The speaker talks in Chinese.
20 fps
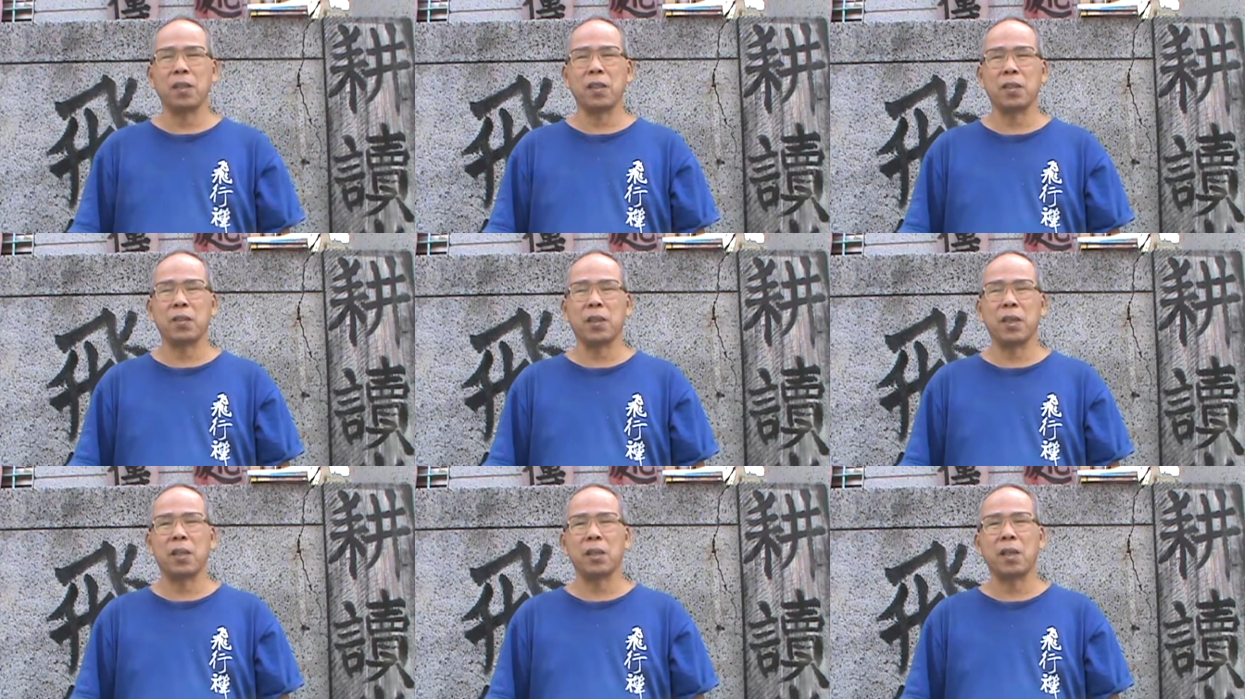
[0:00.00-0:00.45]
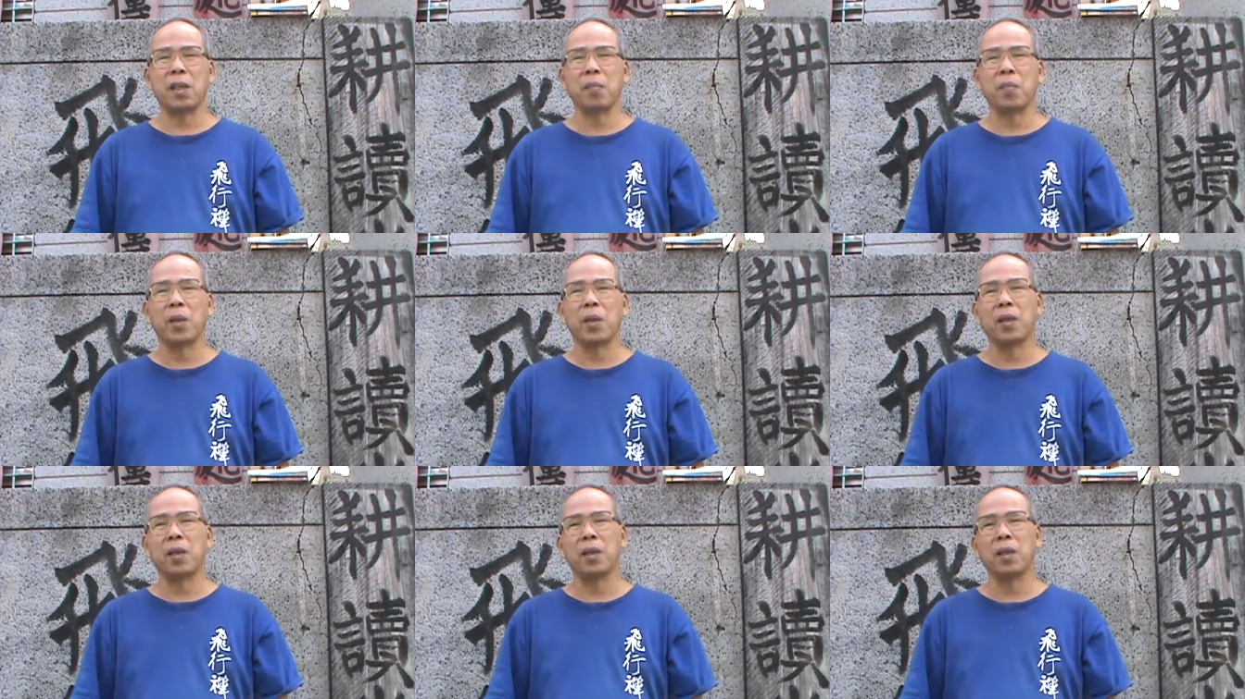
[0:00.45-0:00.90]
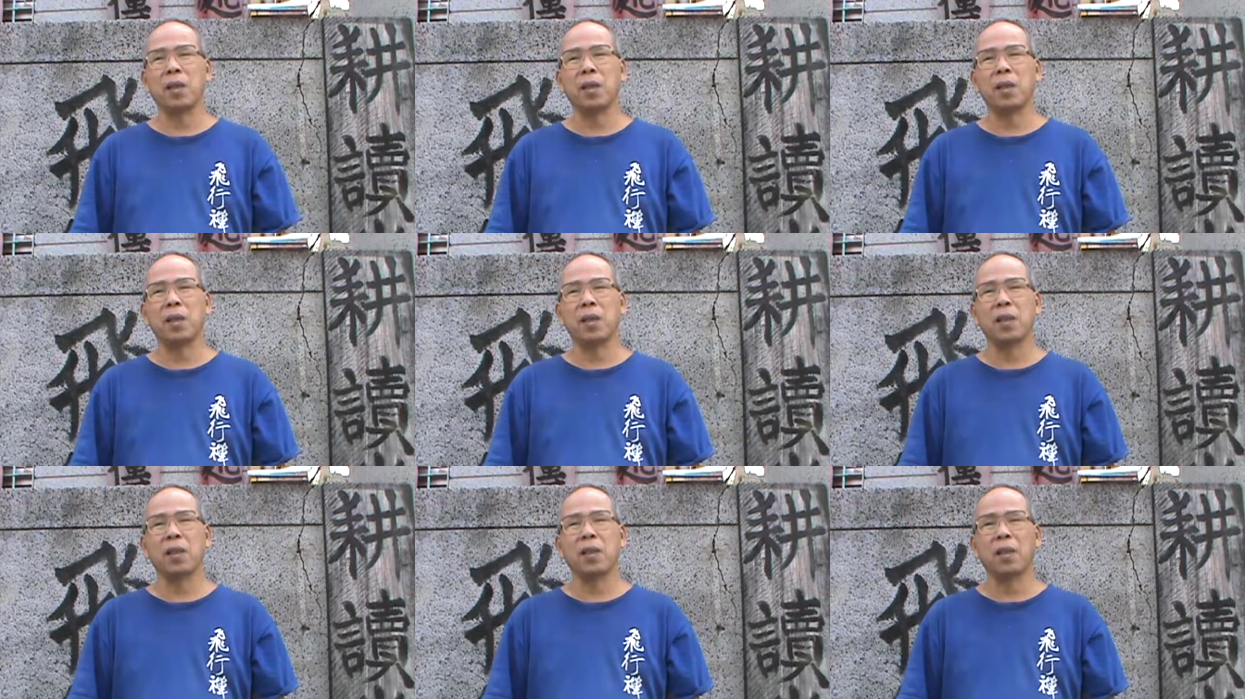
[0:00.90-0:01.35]
只觉得三毛很很
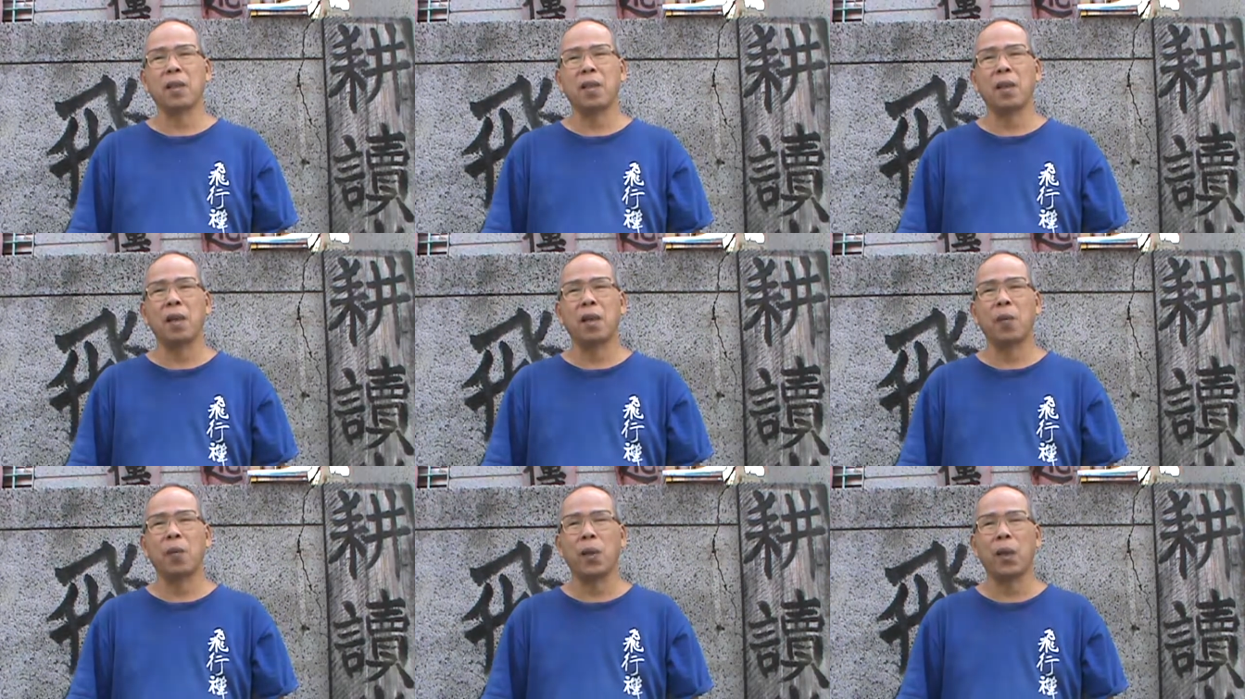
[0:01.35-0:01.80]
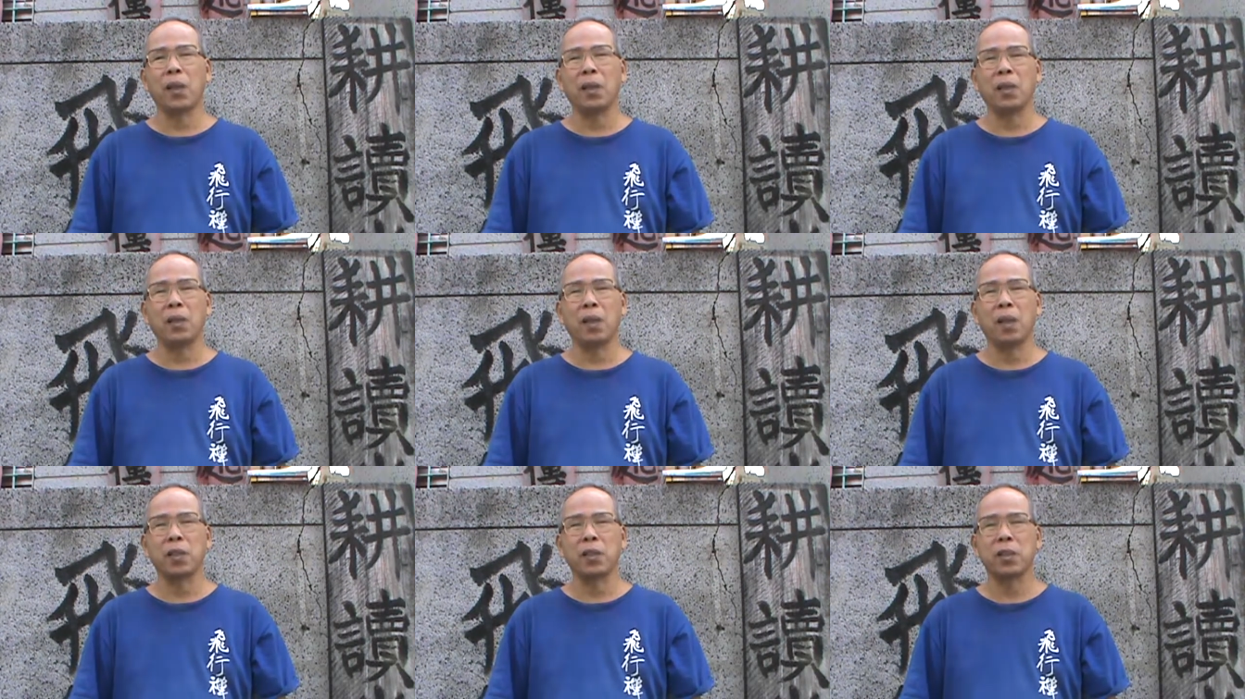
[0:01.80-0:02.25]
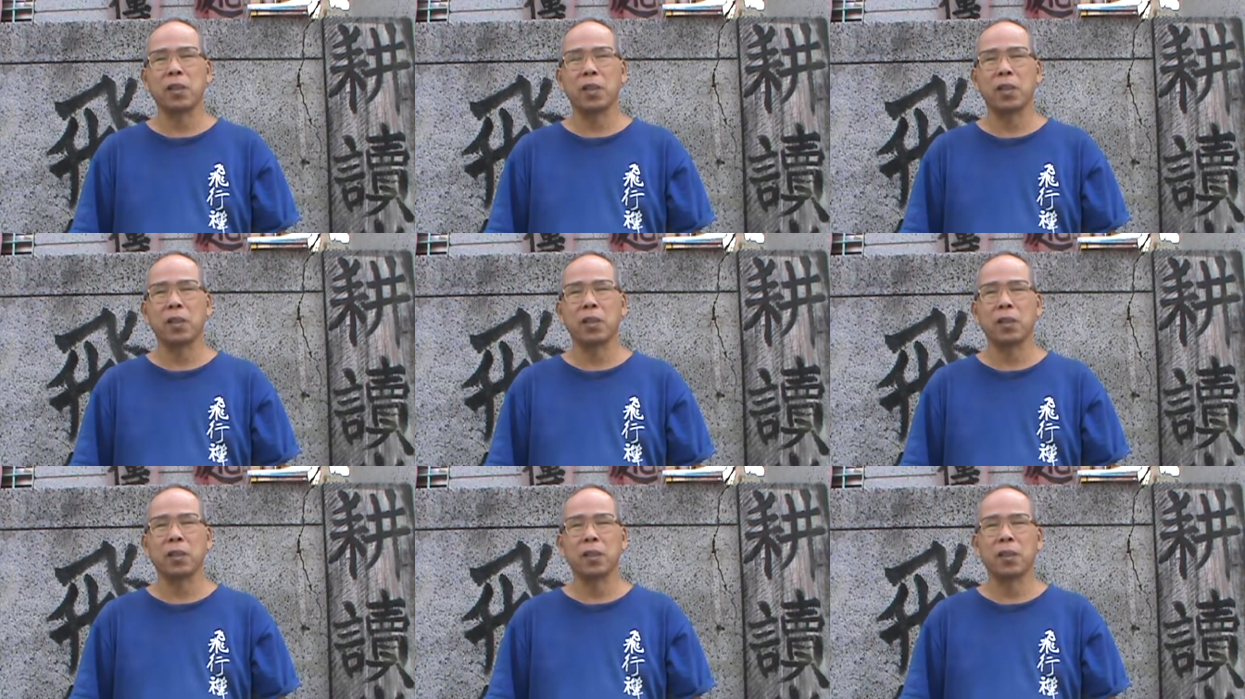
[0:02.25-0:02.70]
很很好玩，很好
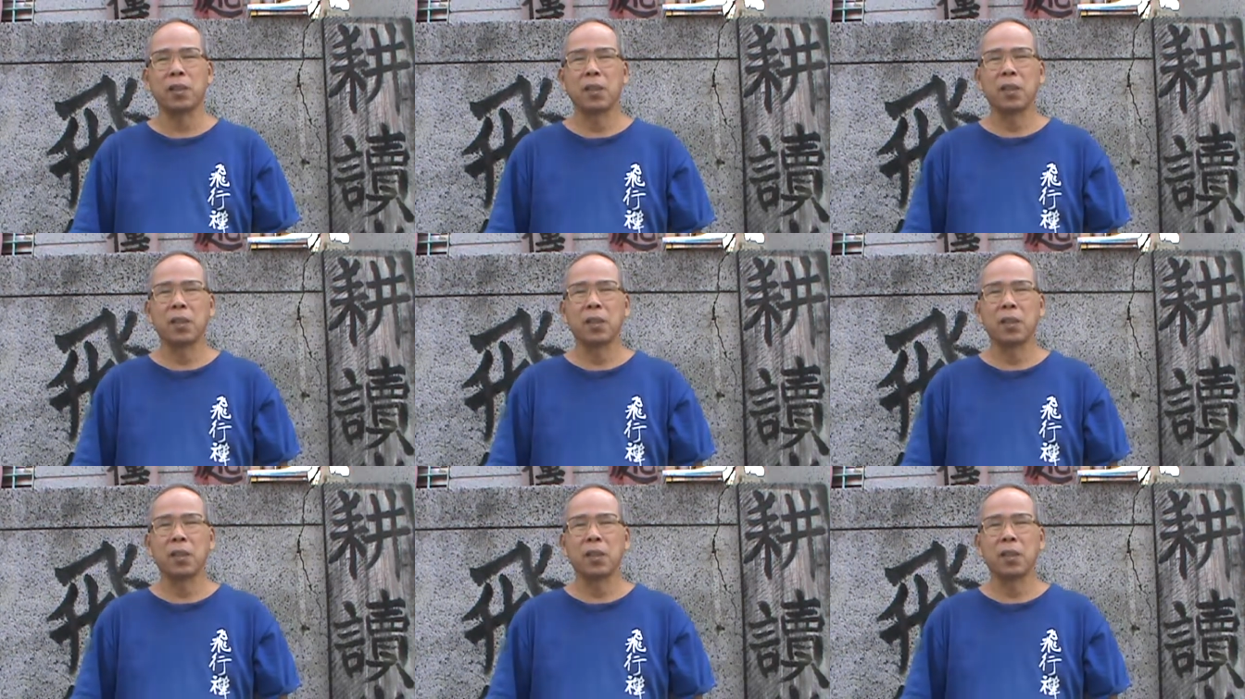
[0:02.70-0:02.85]
笑啊，